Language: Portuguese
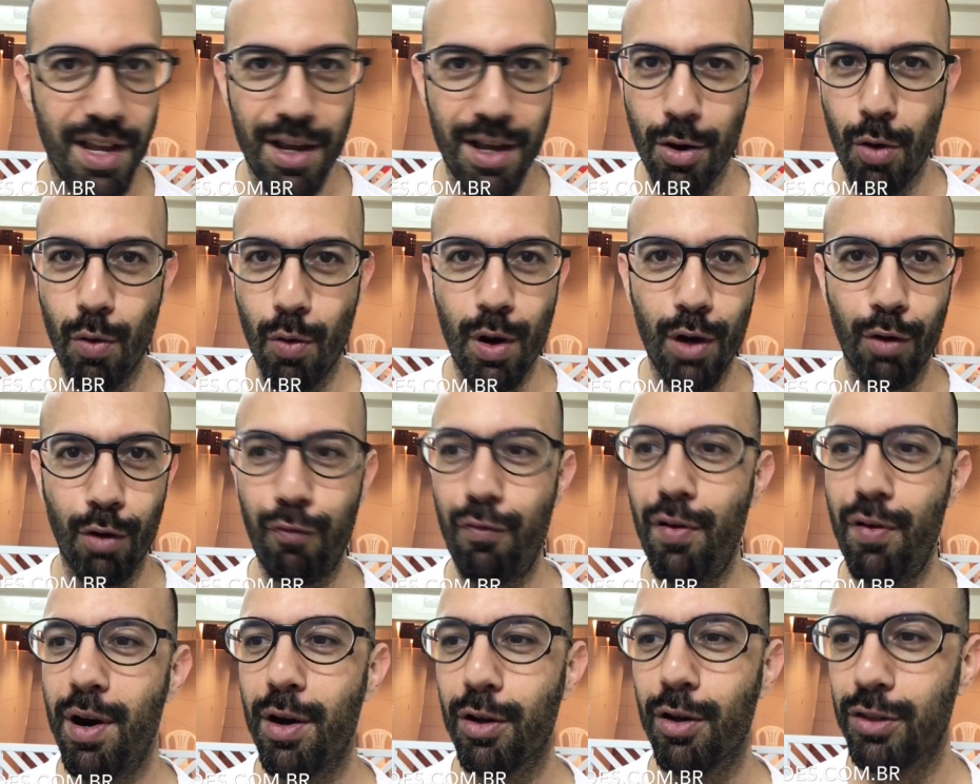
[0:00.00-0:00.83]
ou eu,
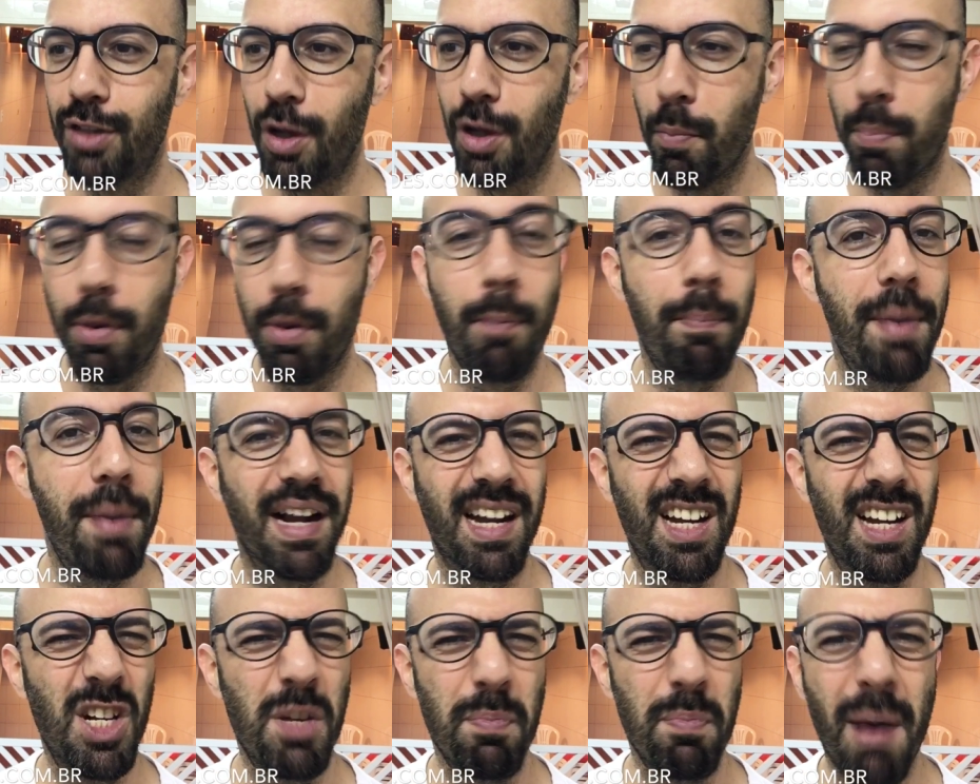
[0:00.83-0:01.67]
falo, eu tenho
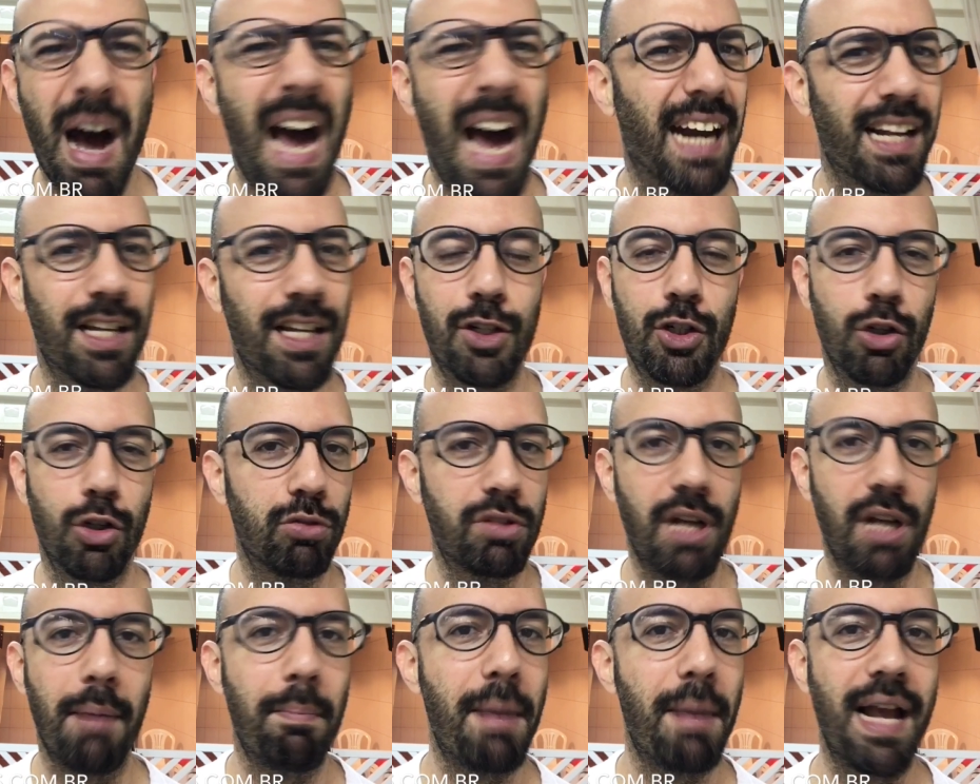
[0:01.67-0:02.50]
propaganda de marketing, eu
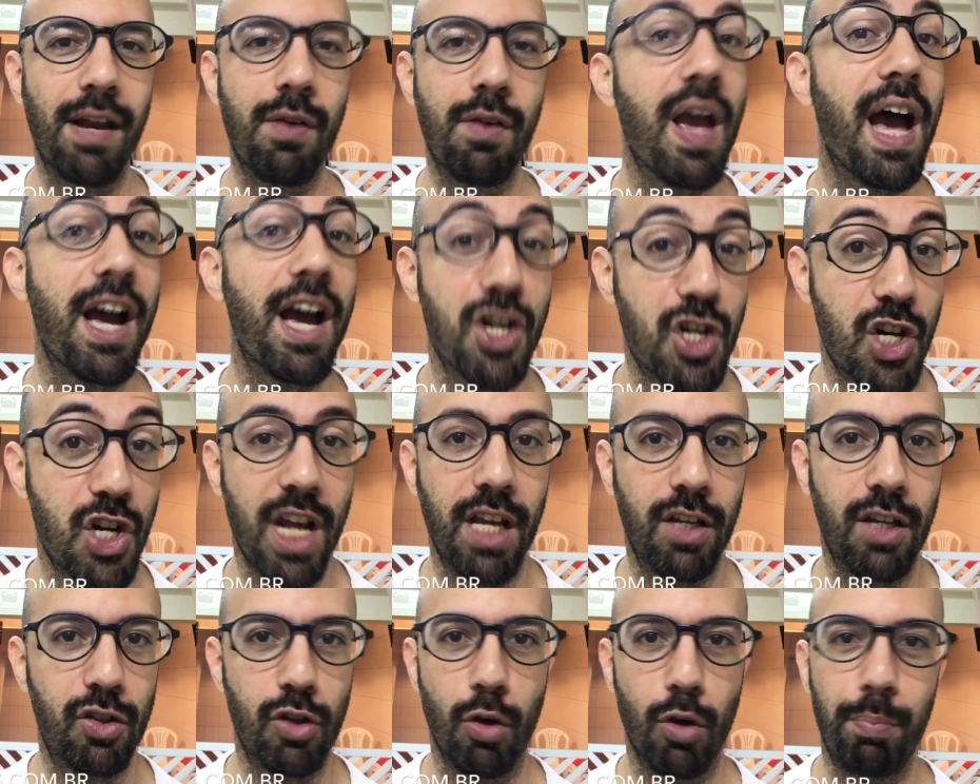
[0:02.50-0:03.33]
trabalho em
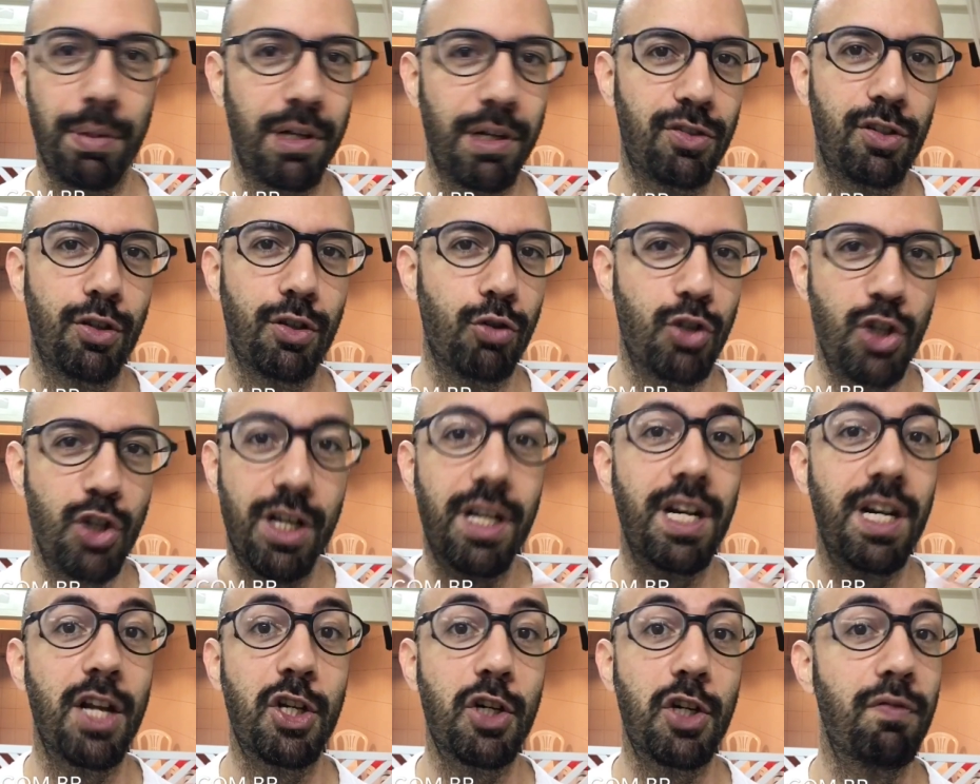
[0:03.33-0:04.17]
agência, eu preciso de
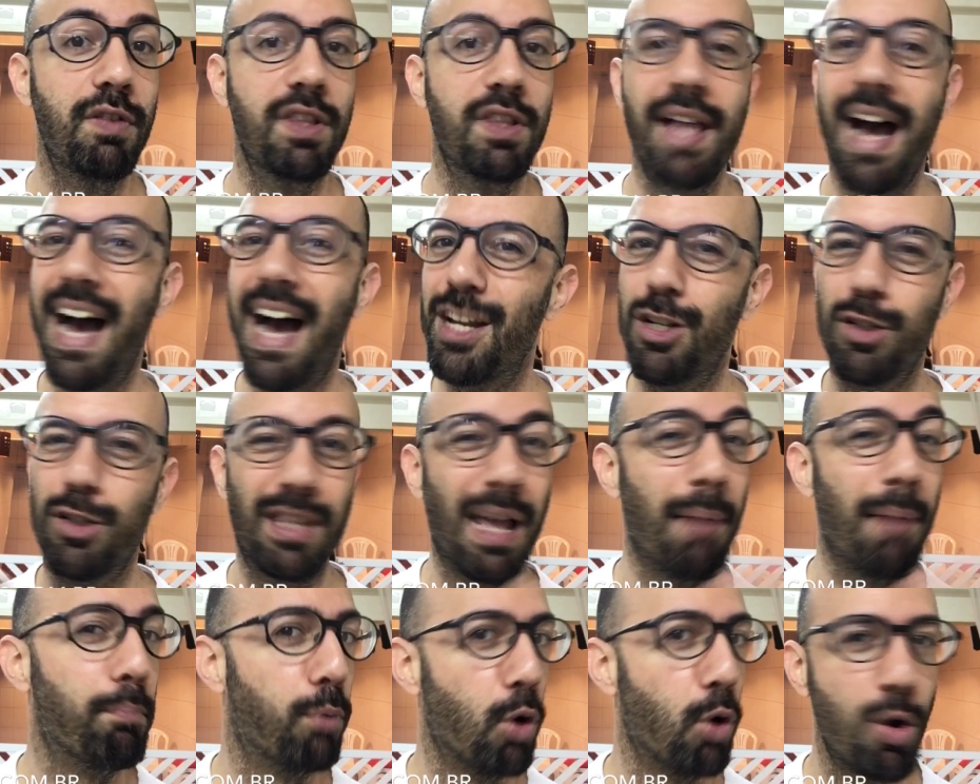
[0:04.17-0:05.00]
criatividade,
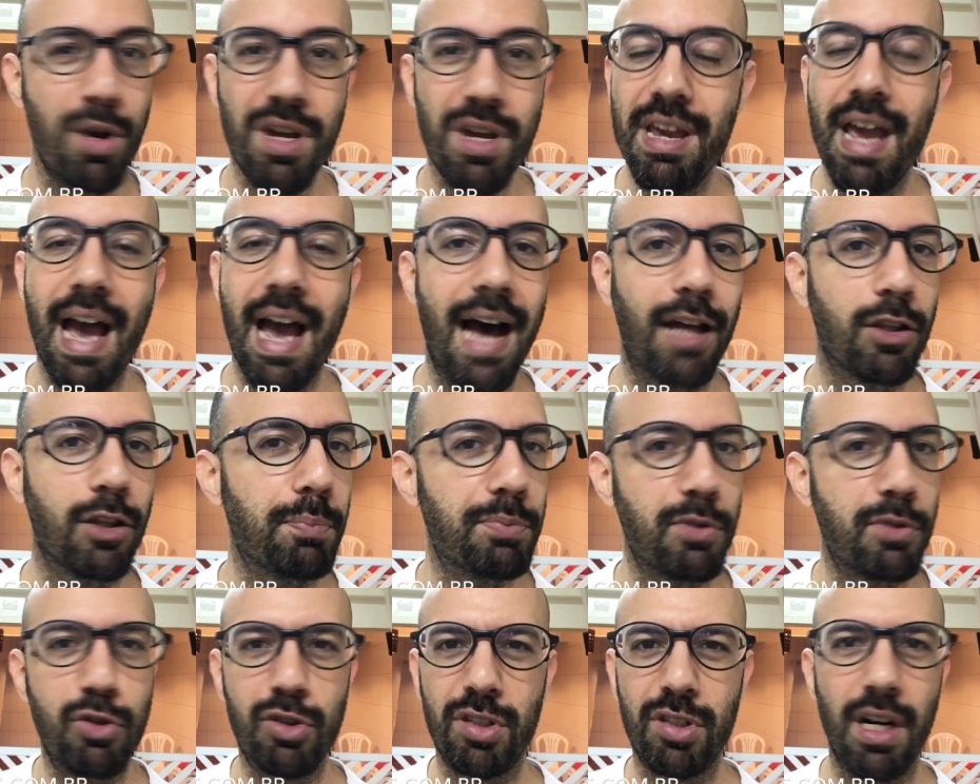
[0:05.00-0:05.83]
está bloqueado,
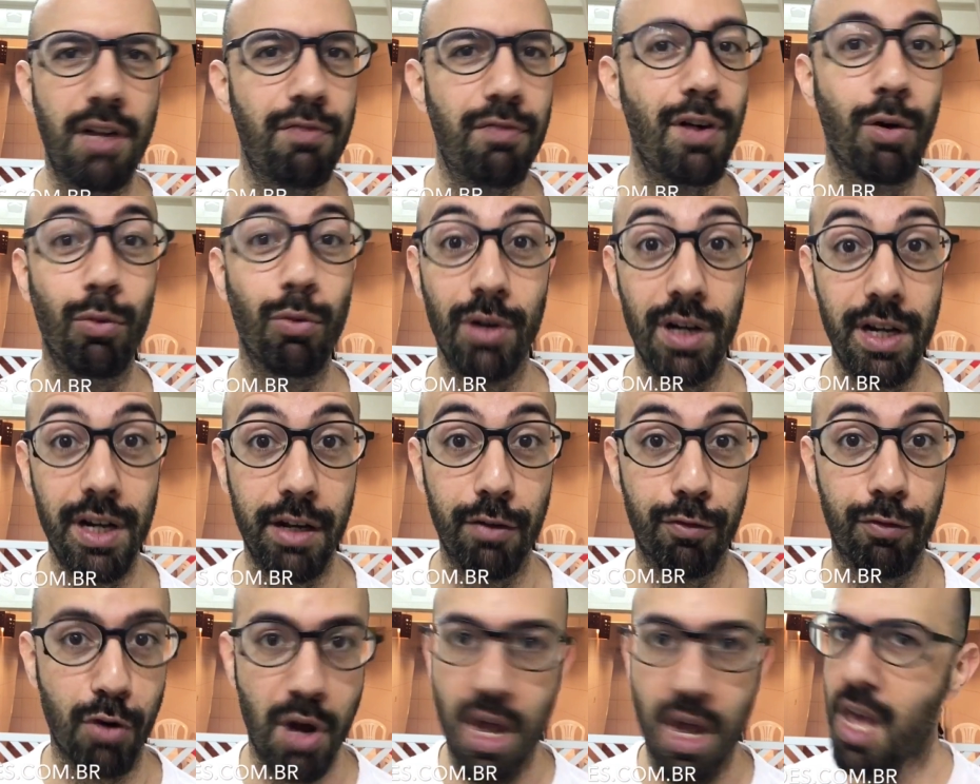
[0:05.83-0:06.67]
preciso escrever um
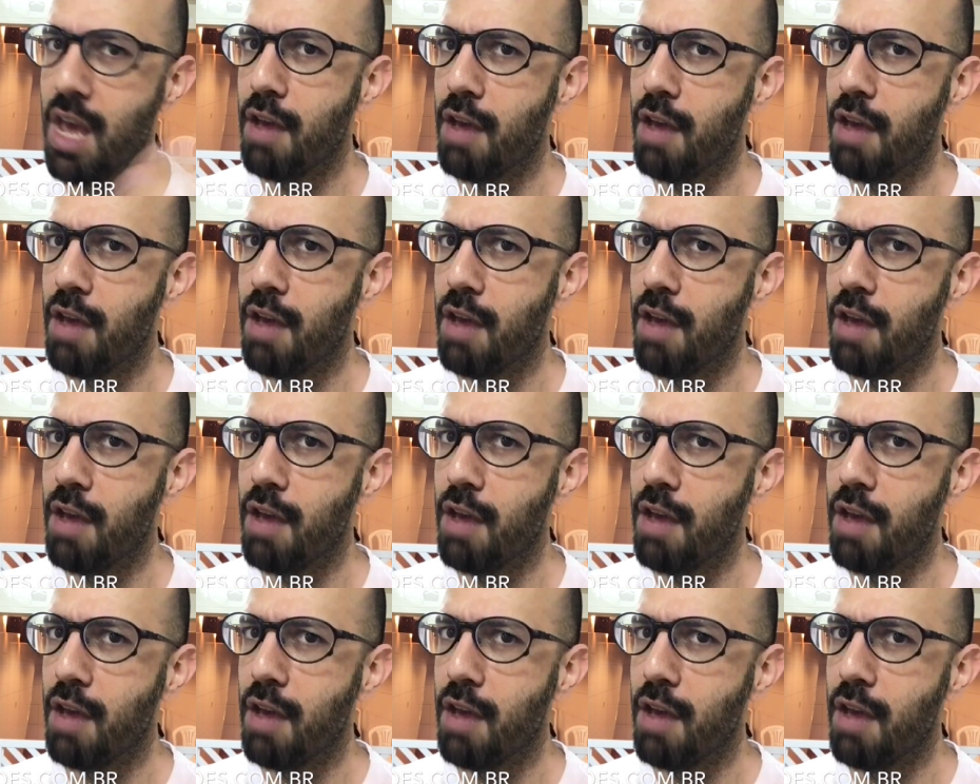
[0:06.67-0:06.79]
livro,